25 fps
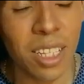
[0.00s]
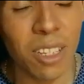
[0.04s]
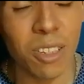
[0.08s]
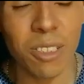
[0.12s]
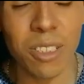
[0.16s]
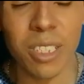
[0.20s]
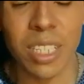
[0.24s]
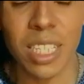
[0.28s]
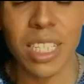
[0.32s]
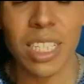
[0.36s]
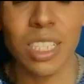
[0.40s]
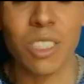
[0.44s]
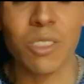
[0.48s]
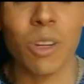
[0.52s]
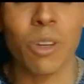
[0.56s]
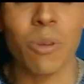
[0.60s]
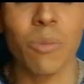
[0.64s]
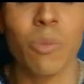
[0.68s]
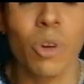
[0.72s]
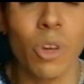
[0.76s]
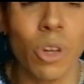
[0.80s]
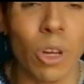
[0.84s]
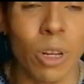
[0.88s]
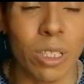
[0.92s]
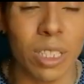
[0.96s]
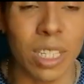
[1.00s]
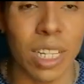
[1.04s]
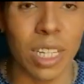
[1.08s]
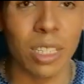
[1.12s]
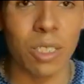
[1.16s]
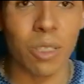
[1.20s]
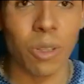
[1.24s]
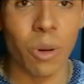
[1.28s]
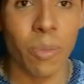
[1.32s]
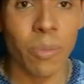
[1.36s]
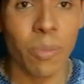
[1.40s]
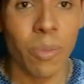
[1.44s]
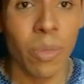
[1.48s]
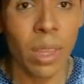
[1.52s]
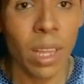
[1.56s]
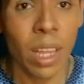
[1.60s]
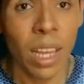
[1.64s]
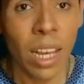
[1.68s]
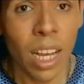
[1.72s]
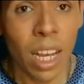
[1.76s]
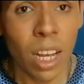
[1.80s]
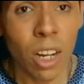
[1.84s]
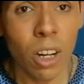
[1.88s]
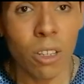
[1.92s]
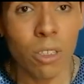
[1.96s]
Entonces estoy muy contento.
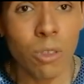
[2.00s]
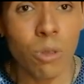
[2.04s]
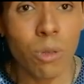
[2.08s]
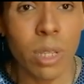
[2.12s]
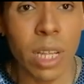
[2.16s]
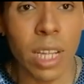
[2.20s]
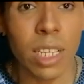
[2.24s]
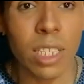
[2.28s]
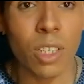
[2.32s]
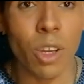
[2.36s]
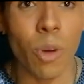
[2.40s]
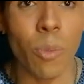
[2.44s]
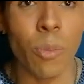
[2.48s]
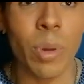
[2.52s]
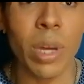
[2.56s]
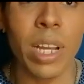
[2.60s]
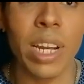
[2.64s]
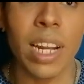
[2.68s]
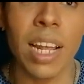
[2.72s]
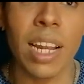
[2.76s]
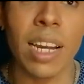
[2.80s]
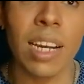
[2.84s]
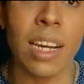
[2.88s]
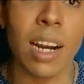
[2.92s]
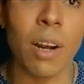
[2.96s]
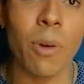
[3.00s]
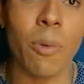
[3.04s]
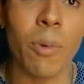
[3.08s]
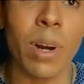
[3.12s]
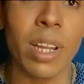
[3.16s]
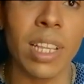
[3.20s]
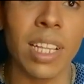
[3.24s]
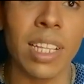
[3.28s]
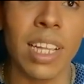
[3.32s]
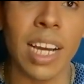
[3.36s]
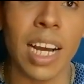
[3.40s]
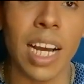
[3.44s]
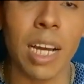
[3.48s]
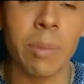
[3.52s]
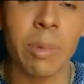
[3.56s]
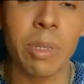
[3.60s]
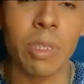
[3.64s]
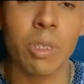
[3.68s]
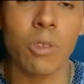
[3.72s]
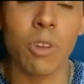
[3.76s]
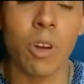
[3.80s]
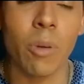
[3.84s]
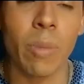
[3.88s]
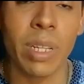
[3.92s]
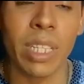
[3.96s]
No sé ustedes qué opinen, recuerden dejarme
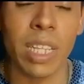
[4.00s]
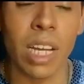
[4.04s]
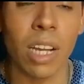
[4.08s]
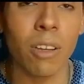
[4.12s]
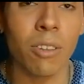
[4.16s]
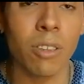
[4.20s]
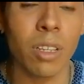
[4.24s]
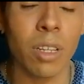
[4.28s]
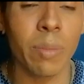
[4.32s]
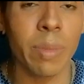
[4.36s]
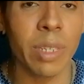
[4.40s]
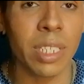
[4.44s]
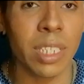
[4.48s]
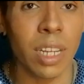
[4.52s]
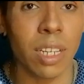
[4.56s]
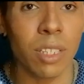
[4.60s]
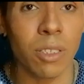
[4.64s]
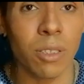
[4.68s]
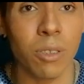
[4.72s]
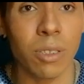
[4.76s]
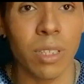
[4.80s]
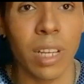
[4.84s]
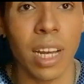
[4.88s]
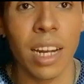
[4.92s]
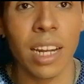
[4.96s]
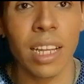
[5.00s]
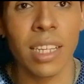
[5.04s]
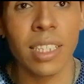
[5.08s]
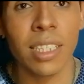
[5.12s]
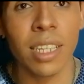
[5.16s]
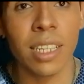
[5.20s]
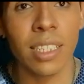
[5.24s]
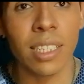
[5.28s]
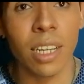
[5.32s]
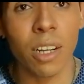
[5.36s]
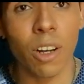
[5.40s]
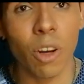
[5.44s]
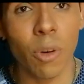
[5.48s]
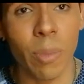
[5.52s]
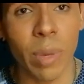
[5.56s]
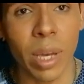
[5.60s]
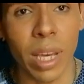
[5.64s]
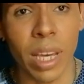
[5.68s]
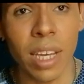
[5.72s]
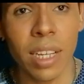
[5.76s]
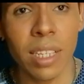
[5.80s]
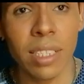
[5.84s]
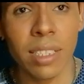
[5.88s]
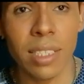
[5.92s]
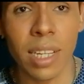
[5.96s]
sus comentarios en mis redes sociales, les dejo mi
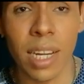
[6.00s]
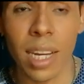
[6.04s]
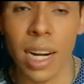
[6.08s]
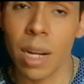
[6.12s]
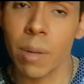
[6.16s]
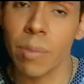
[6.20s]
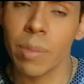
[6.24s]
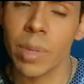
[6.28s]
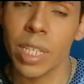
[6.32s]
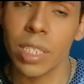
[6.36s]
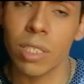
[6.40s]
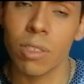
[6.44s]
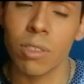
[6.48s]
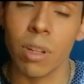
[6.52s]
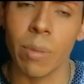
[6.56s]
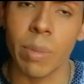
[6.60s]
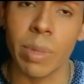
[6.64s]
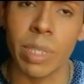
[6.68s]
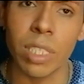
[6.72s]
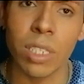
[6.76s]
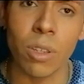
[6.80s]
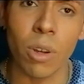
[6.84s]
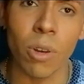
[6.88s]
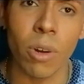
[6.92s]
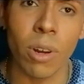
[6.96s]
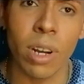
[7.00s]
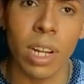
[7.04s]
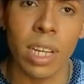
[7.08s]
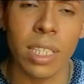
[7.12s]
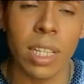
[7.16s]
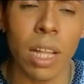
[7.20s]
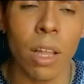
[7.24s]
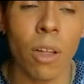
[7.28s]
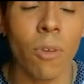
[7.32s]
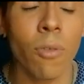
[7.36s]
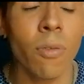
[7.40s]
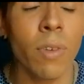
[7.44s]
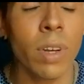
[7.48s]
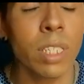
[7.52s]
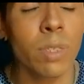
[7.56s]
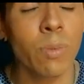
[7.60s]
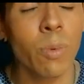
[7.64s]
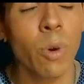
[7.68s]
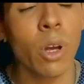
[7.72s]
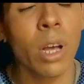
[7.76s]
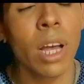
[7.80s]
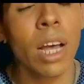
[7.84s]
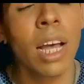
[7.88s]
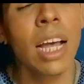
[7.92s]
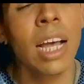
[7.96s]
Instagram, que es donde más estoy conectado,
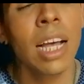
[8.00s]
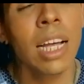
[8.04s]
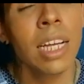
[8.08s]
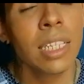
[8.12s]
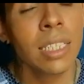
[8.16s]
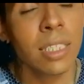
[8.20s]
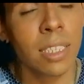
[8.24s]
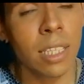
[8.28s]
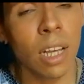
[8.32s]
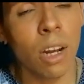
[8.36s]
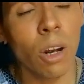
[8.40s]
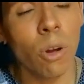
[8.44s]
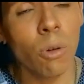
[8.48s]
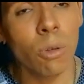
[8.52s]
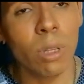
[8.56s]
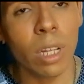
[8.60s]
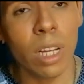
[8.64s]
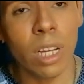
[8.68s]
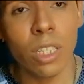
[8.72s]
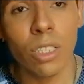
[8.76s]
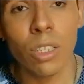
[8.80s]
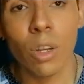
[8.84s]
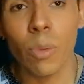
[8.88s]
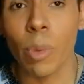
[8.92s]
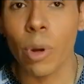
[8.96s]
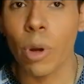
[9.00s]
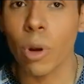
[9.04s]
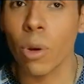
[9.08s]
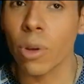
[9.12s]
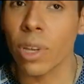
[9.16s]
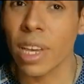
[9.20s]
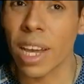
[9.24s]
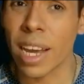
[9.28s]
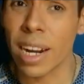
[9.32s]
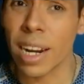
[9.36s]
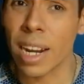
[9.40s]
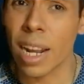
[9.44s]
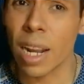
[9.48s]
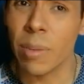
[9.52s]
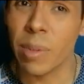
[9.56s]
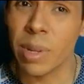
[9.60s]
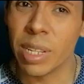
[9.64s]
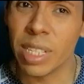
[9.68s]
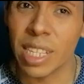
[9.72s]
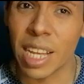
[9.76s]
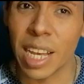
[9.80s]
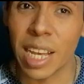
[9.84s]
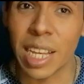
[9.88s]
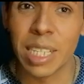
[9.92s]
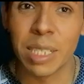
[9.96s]
Facebook sí lo utilizo, pero ya
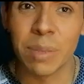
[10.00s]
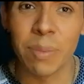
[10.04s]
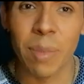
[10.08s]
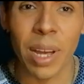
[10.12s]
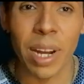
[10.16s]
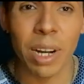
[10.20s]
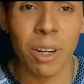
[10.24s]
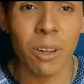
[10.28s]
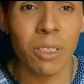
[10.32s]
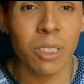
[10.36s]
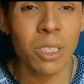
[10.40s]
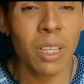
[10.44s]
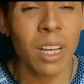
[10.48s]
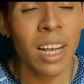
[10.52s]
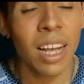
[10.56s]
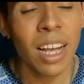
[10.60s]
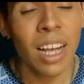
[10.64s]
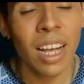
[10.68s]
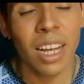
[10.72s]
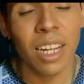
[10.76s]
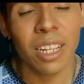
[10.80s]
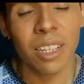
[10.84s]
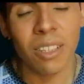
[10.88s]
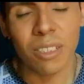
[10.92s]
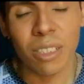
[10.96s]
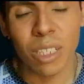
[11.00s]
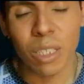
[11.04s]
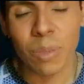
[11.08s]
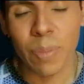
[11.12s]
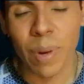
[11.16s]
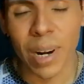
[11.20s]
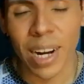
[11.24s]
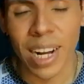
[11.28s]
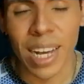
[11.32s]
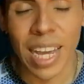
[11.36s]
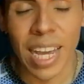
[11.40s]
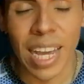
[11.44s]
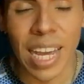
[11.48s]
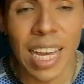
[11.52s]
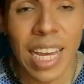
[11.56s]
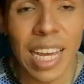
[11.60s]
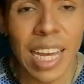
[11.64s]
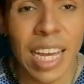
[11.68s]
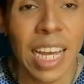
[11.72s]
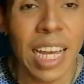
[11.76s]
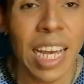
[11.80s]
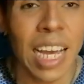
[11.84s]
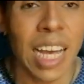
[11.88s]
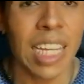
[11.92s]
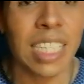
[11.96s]
realmente es menos, entonces para
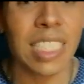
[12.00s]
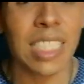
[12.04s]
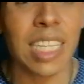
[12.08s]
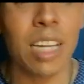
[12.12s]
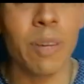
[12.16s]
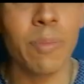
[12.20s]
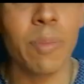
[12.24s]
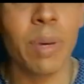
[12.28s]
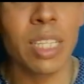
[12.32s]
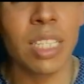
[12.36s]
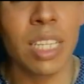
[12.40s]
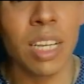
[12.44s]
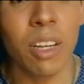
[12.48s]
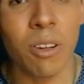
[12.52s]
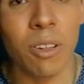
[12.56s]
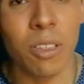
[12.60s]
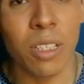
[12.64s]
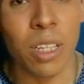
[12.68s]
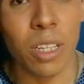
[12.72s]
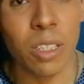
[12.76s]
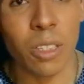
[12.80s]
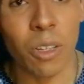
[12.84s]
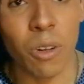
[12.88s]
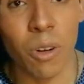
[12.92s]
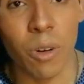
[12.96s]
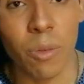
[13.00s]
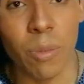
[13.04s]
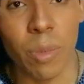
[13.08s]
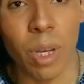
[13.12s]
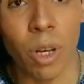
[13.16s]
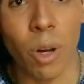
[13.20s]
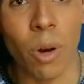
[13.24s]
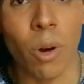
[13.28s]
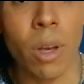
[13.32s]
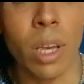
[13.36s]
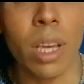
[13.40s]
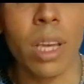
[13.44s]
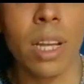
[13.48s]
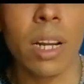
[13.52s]
qué estén más en contacto conmigo.